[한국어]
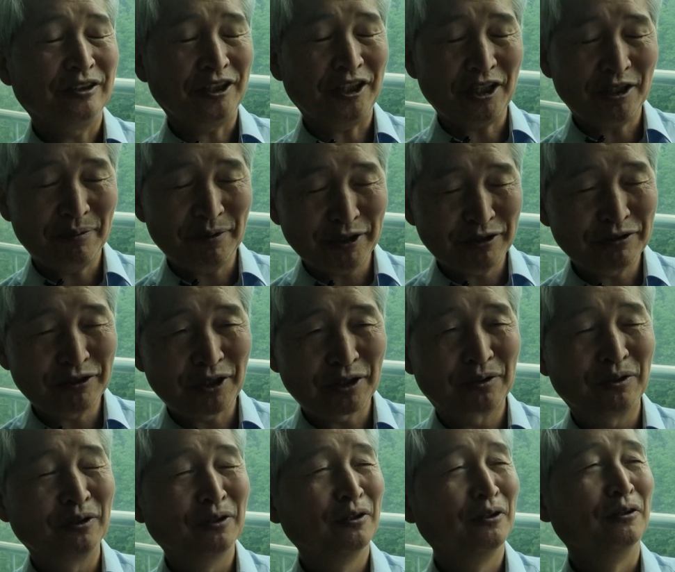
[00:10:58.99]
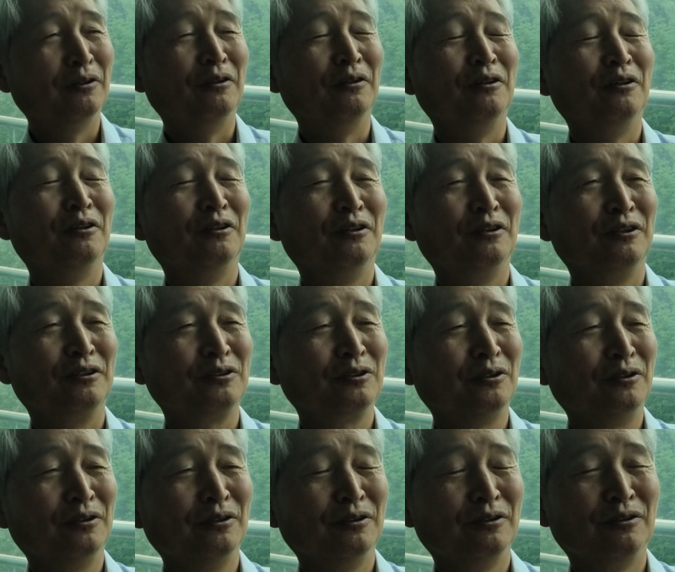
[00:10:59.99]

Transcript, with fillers: 예배도 되고 어, 또